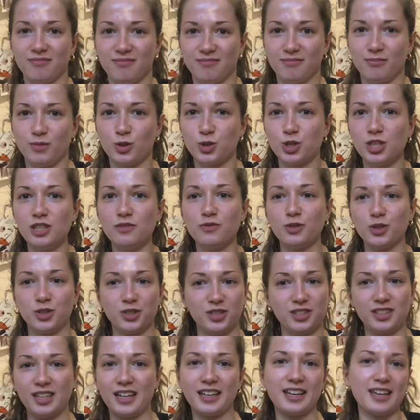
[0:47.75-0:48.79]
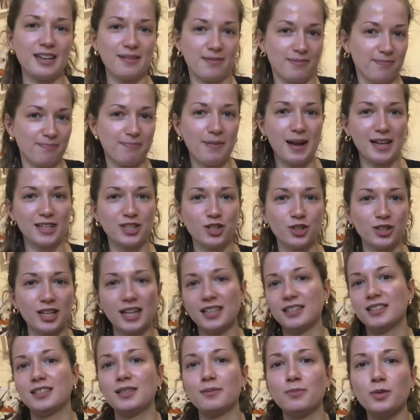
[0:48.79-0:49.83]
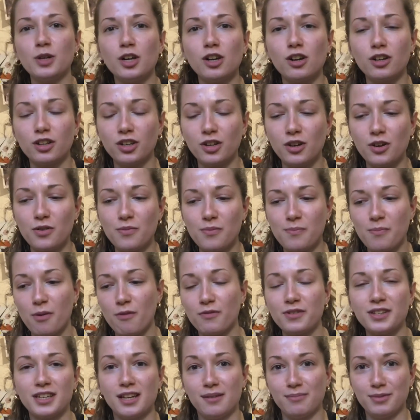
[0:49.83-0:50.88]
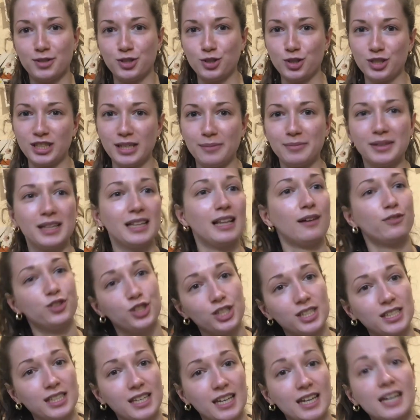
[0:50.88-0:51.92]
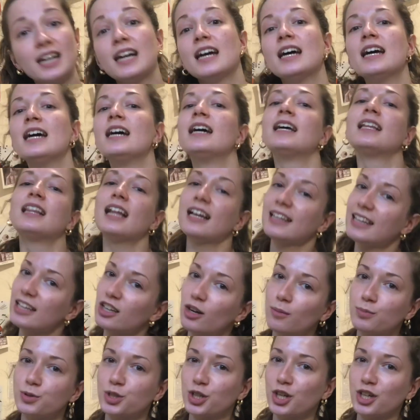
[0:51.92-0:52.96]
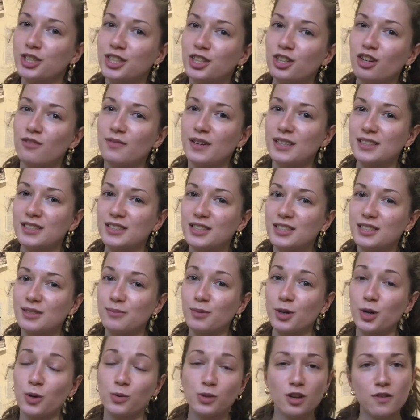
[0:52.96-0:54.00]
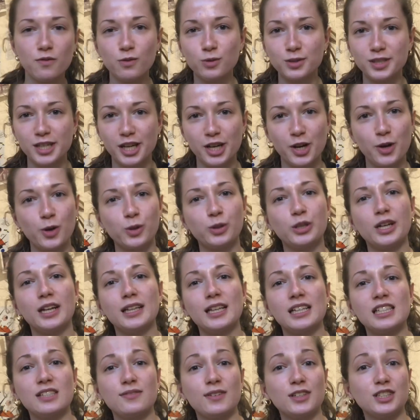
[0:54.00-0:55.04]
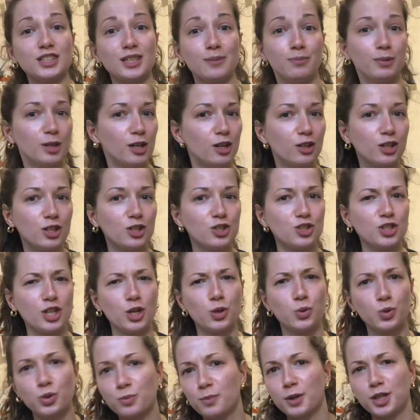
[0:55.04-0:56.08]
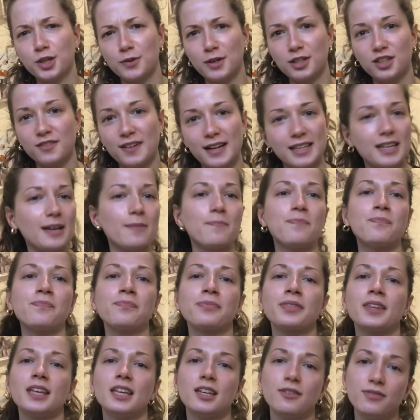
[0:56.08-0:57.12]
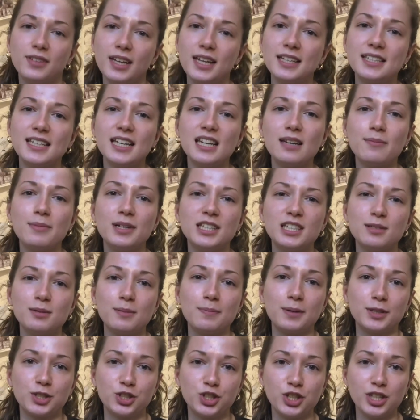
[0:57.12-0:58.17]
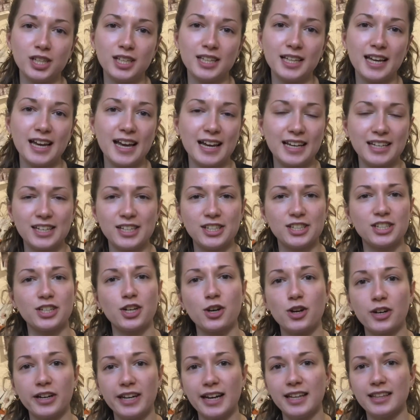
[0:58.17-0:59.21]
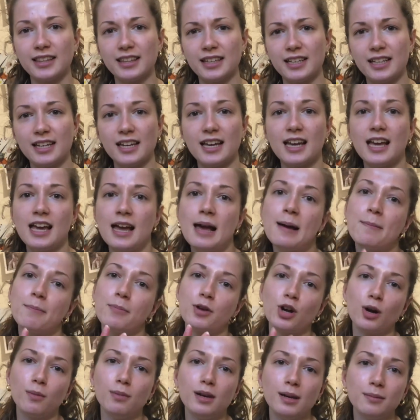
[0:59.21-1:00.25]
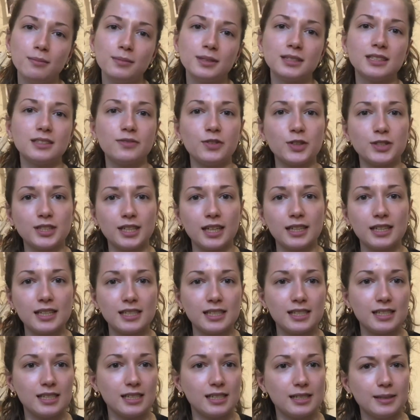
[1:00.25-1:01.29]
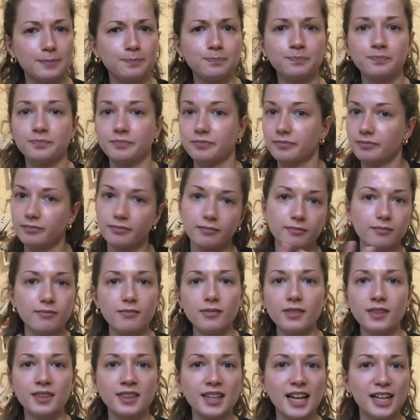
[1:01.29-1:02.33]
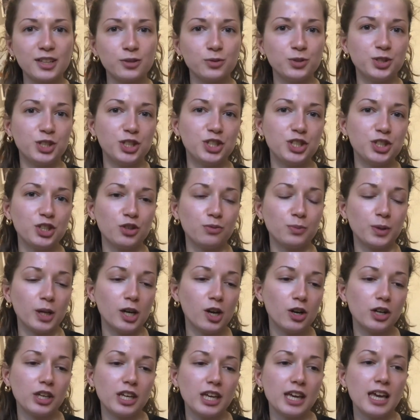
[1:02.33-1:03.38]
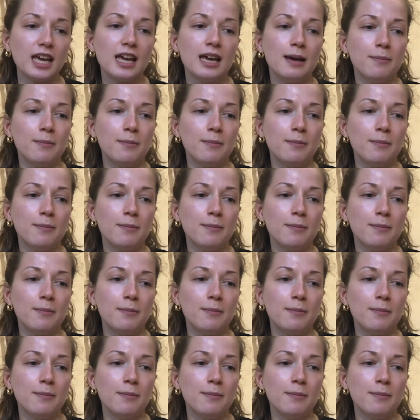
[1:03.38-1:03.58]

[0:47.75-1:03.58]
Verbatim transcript: możliwość takiej pasjonacji biologią powinna być dostępna dla wszystkich. Dlatego przychodzę do Was z moją nową serią, która nazywa się Biologiczne Turbo Doładowanie. I w tej serii będziemy patrzyli na jakiś konkretny problem związany z daną dziedziną biologii.